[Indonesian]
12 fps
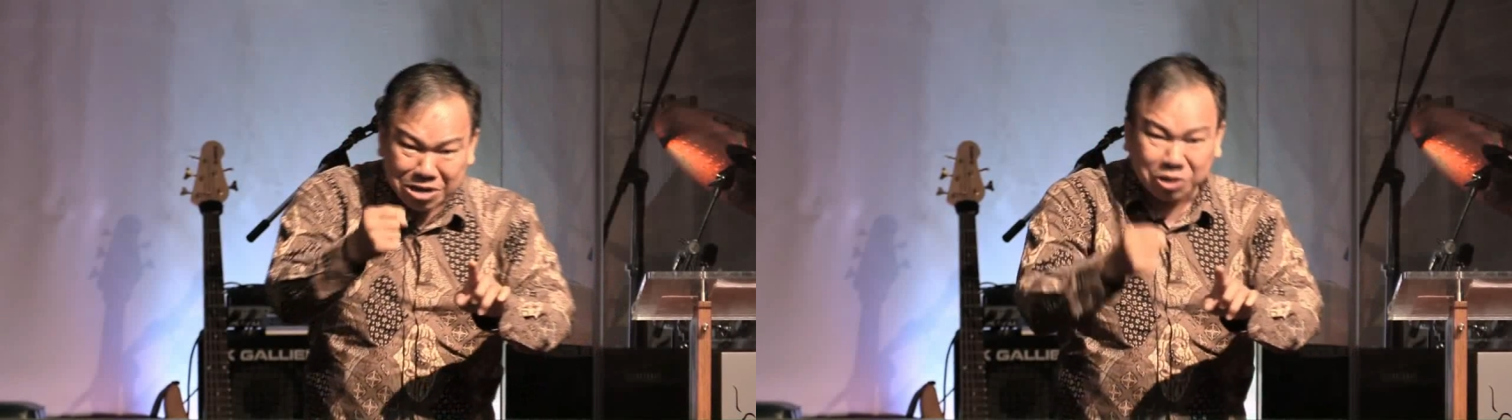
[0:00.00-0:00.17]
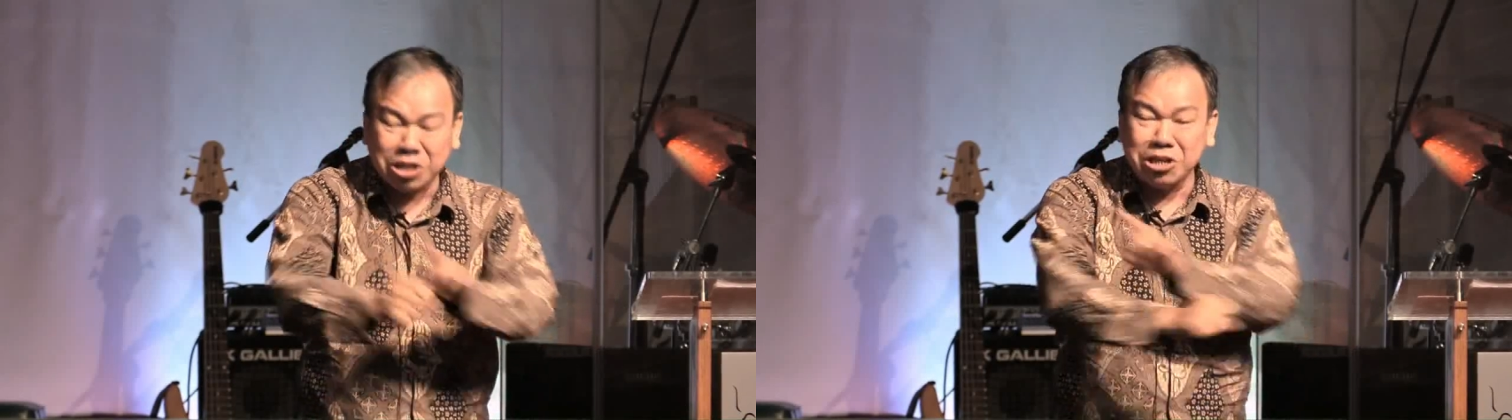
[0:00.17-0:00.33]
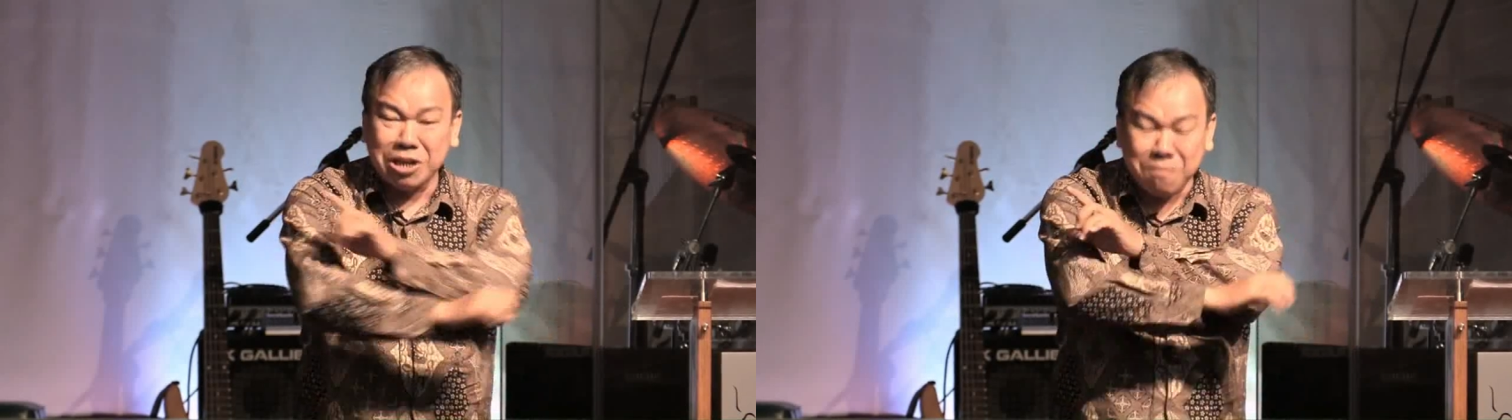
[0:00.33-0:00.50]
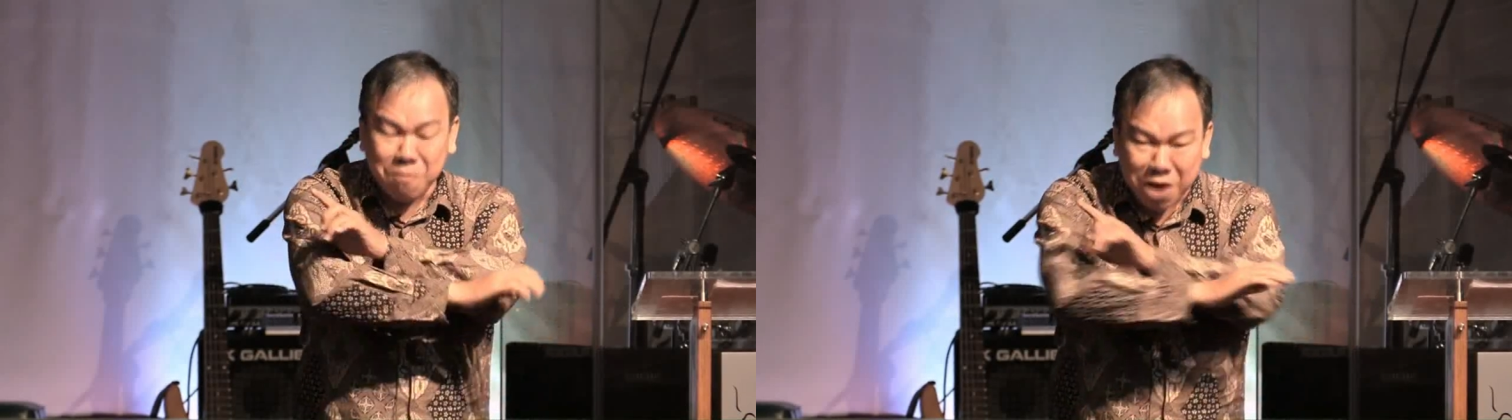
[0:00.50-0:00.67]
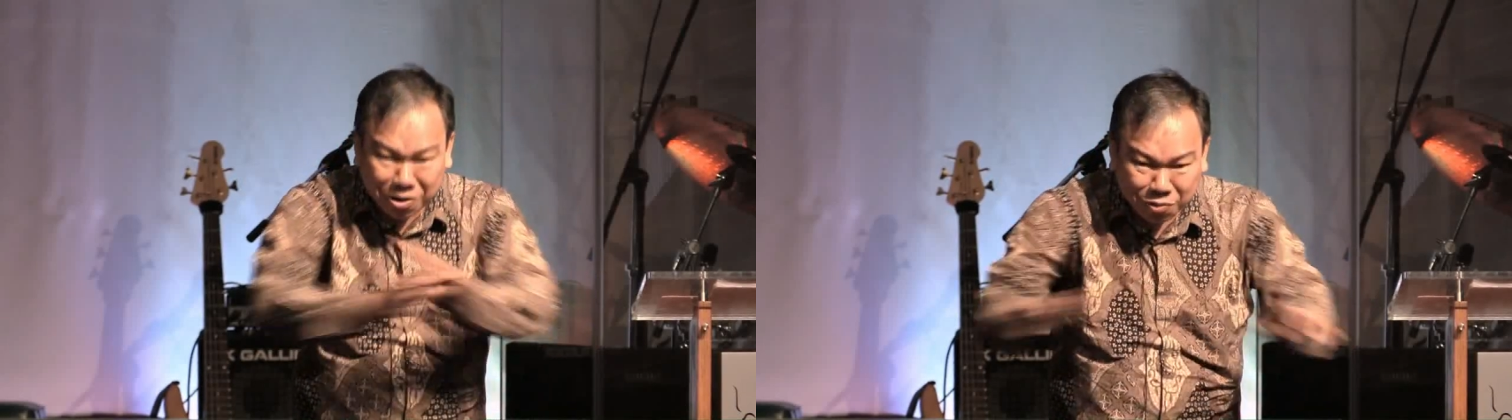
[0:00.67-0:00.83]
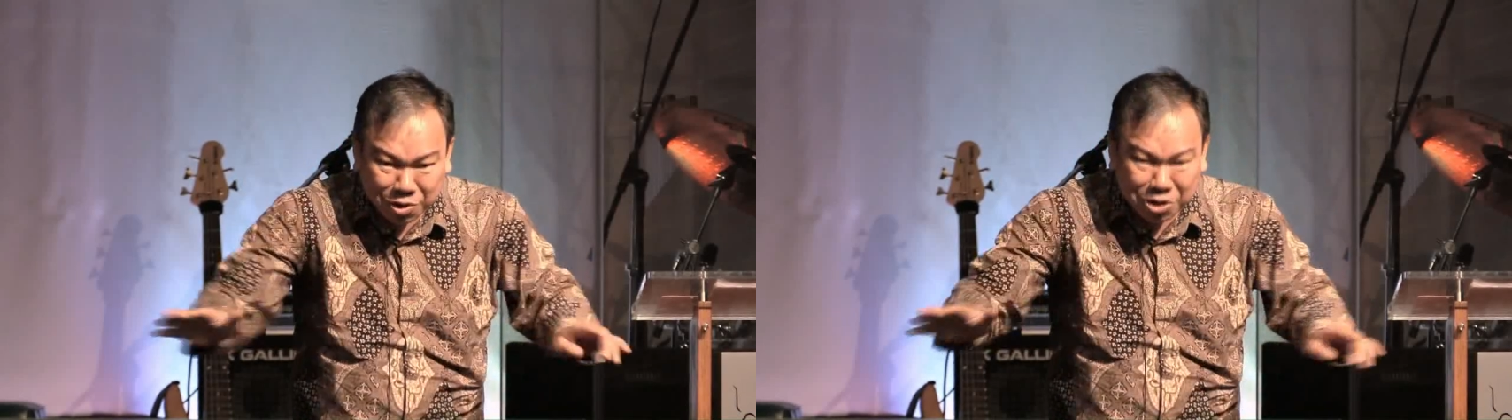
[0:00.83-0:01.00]
saya tidak mau
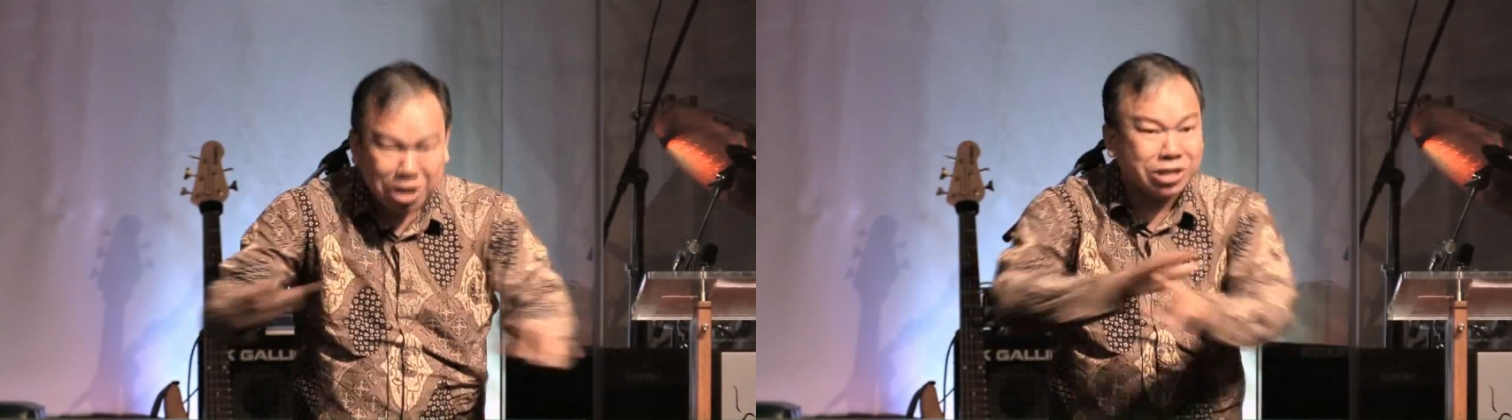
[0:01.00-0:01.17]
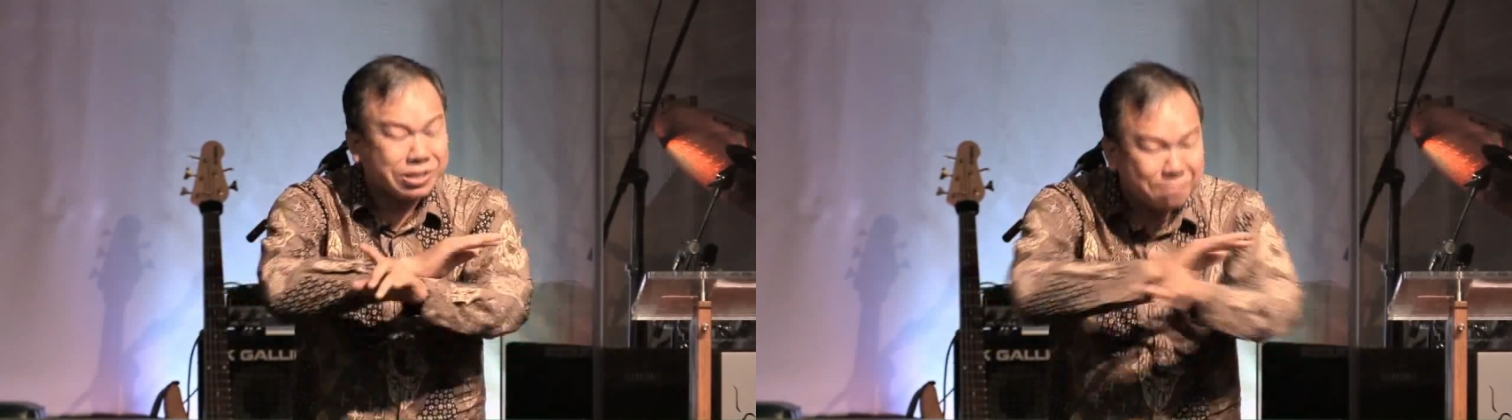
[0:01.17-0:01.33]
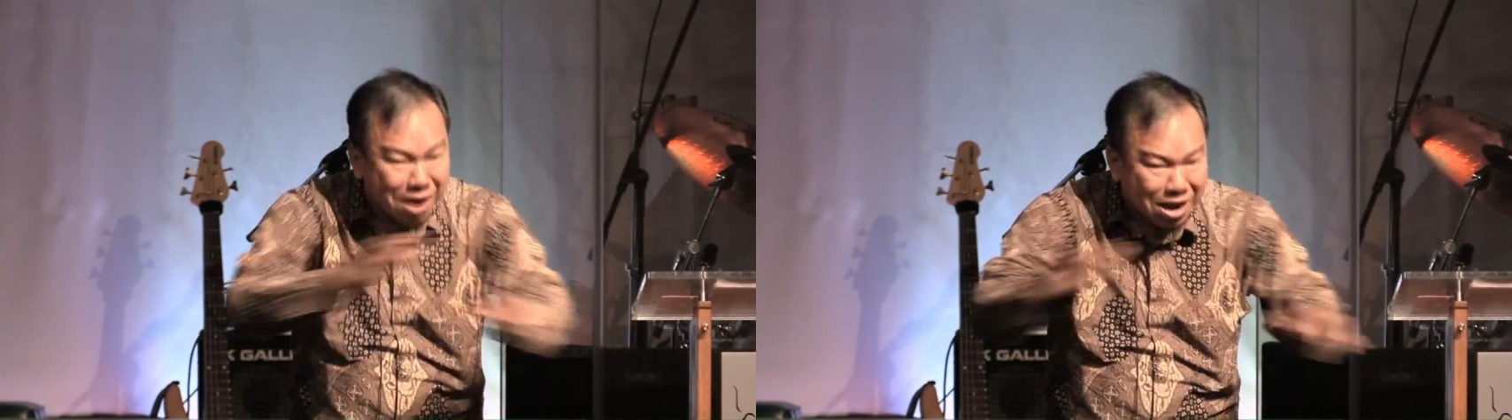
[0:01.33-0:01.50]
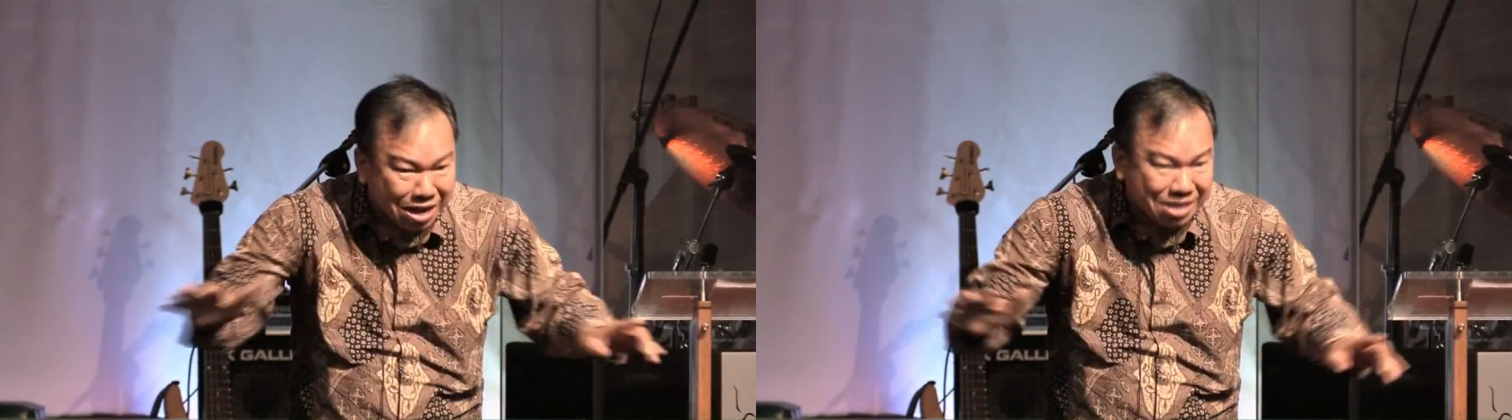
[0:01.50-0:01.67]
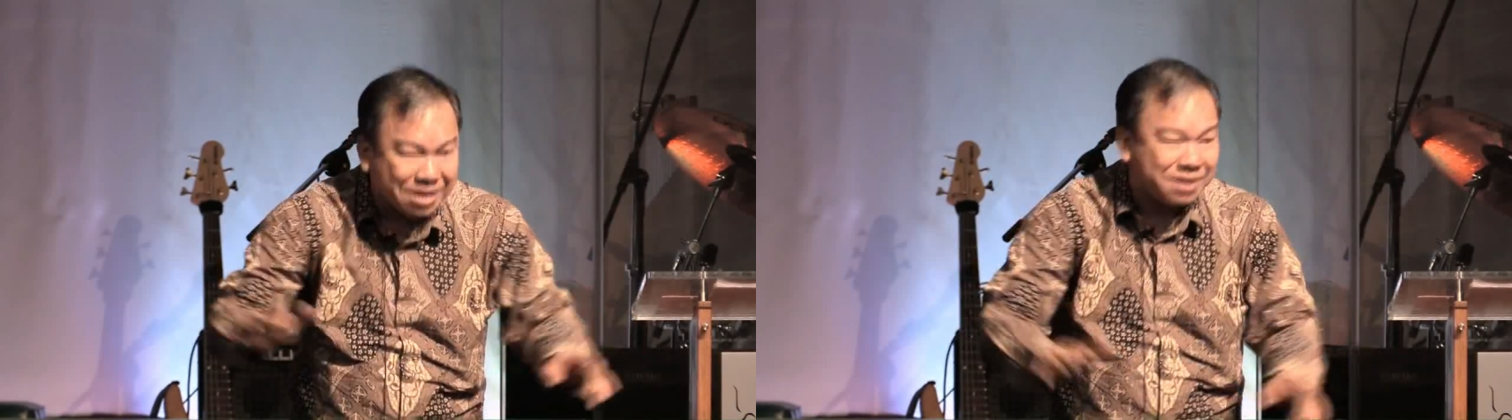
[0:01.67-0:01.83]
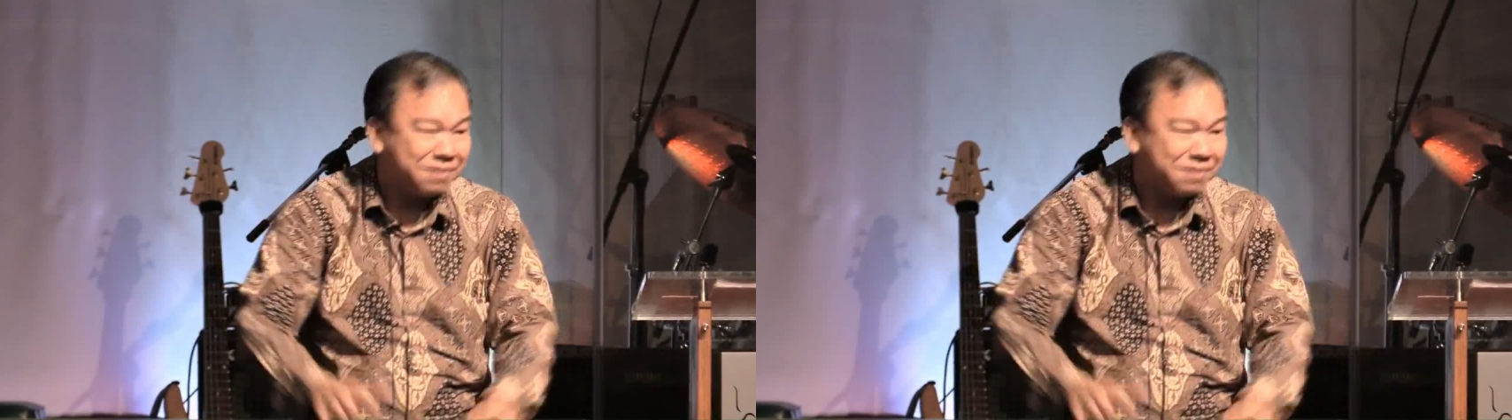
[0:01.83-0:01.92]
akui dia dan sebagainya.